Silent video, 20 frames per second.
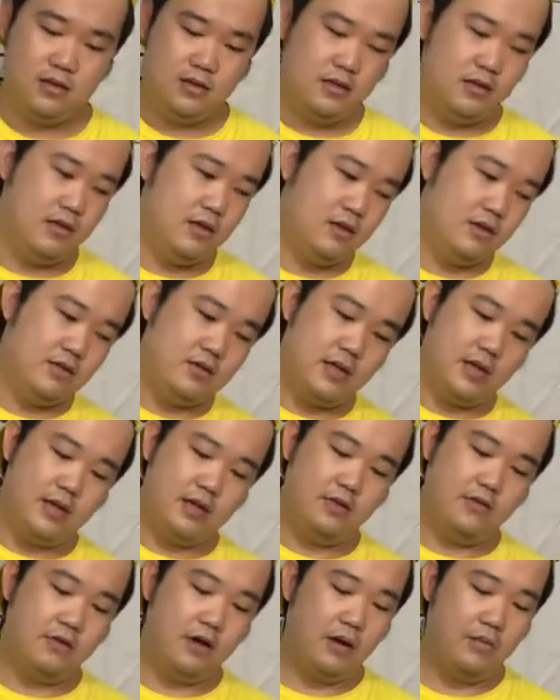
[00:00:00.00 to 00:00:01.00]
Terus
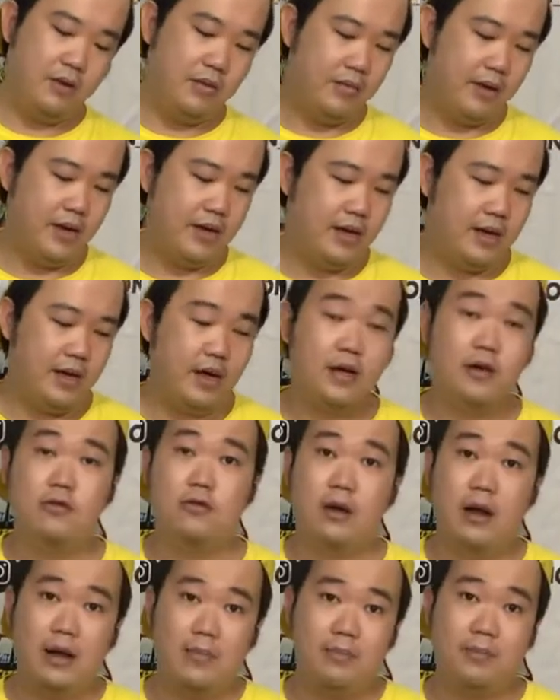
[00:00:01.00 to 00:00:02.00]
ada juga bebeknya ya
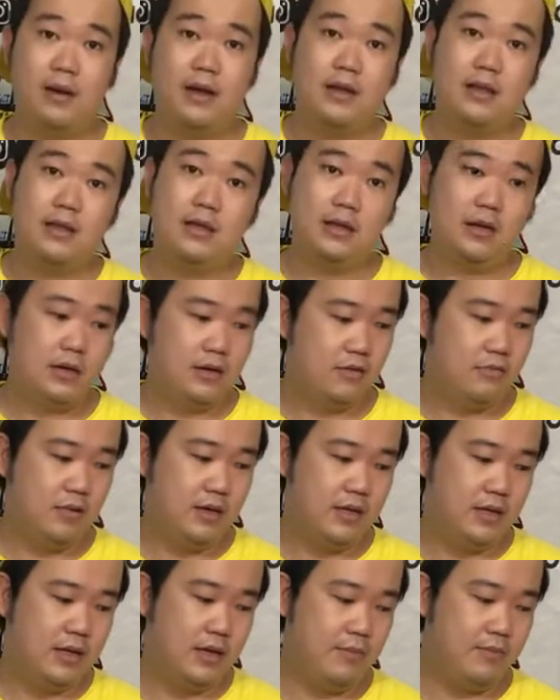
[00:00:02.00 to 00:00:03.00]
28 32
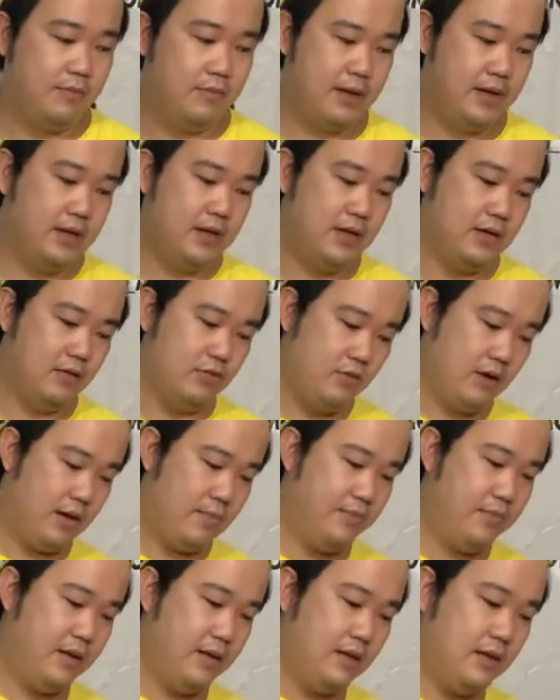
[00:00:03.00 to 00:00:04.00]
34 nih
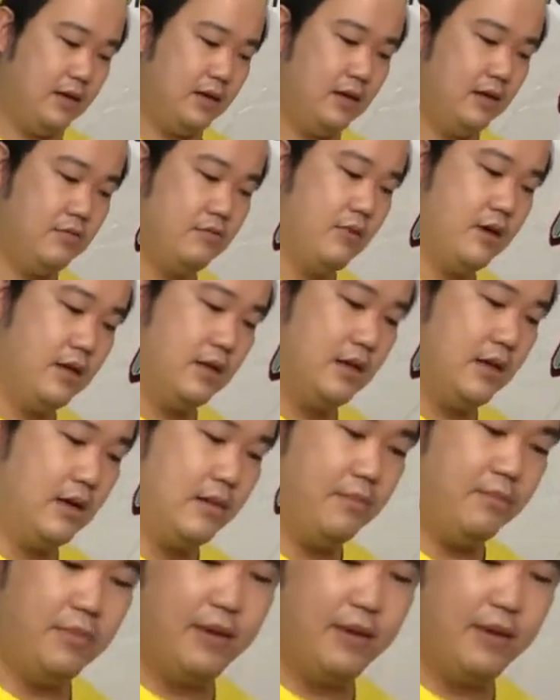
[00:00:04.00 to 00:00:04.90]
28 32